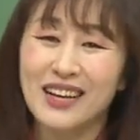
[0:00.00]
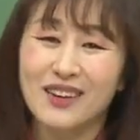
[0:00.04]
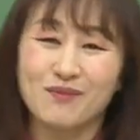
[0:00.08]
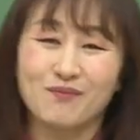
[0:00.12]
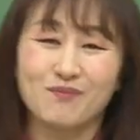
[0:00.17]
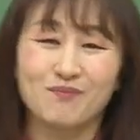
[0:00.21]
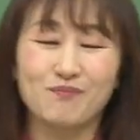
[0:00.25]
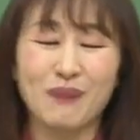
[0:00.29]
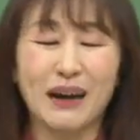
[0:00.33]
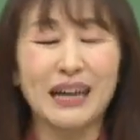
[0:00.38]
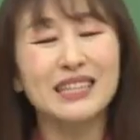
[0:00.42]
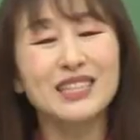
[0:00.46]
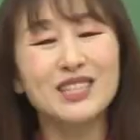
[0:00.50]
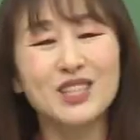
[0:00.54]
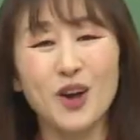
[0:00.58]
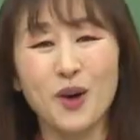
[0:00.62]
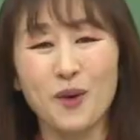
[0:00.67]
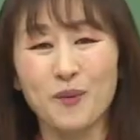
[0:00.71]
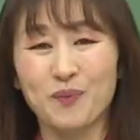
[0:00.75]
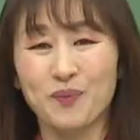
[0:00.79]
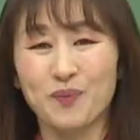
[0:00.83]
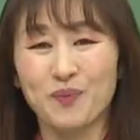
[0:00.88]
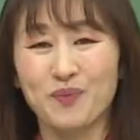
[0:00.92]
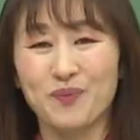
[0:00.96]
음,
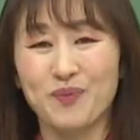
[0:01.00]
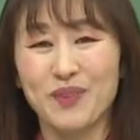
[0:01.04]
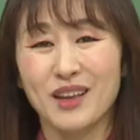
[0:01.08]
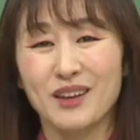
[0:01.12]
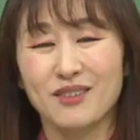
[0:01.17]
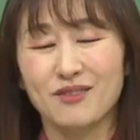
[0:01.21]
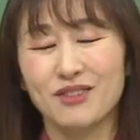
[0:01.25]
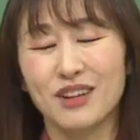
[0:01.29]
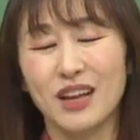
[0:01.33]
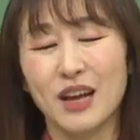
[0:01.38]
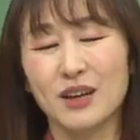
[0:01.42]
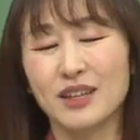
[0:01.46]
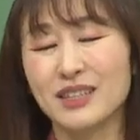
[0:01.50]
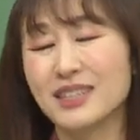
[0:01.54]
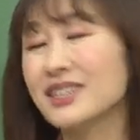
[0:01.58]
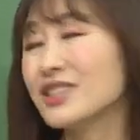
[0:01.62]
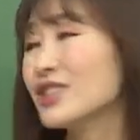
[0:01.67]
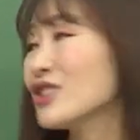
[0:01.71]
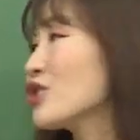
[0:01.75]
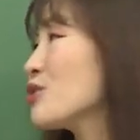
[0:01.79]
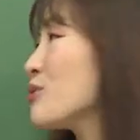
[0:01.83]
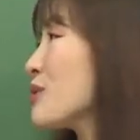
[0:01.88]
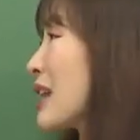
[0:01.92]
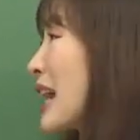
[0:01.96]
만점 우리가 큰
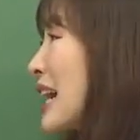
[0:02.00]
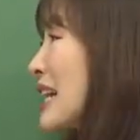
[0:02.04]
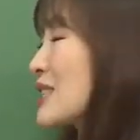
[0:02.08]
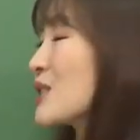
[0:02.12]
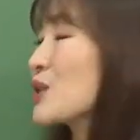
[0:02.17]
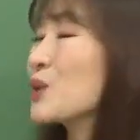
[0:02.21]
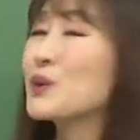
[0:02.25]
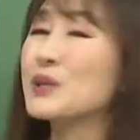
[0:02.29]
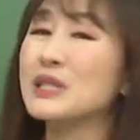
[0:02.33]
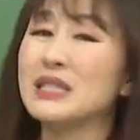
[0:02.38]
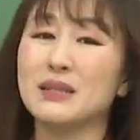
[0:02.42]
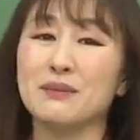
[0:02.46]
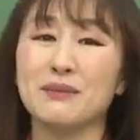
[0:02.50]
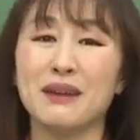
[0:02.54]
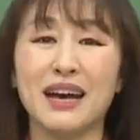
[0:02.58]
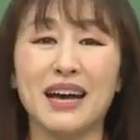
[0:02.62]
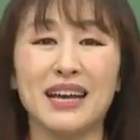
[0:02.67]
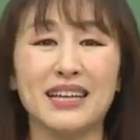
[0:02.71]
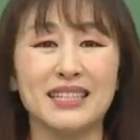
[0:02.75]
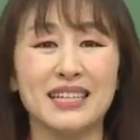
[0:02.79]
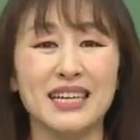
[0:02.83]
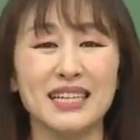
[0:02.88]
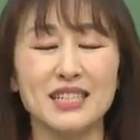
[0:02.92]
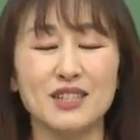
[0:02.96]
꿈을 가지고
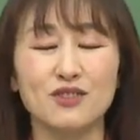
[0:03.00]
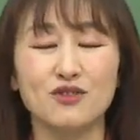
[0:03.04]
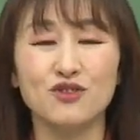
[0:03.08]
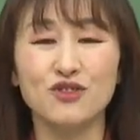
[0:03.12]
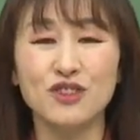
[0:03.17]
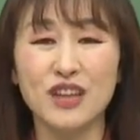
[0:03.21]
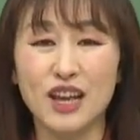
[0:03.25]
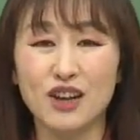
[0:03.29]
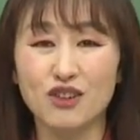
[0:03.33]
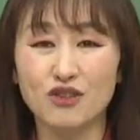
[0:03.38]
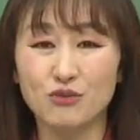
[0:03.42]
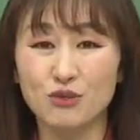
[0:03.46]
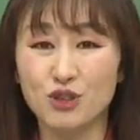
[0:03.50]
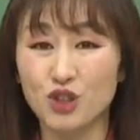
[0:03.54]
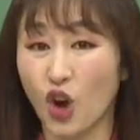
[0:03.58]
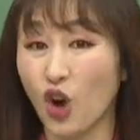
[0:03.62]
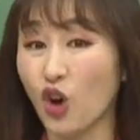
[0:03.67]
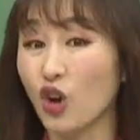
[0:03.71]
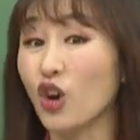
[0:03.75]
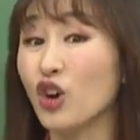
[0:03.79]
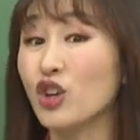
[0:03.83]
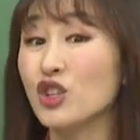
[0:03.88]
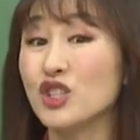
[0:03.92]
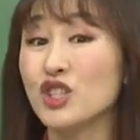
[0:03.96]
있지만 사실 우리의 꿈은 더
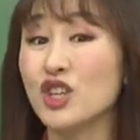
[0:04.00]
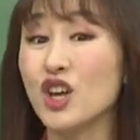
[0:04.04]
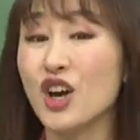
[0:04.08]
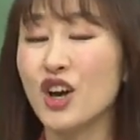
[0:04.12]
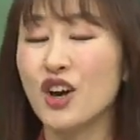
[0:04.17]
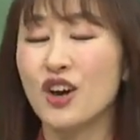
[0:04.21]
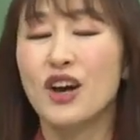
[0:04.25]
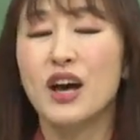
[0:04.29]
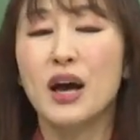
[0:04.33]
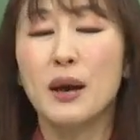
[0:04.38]
컸죠?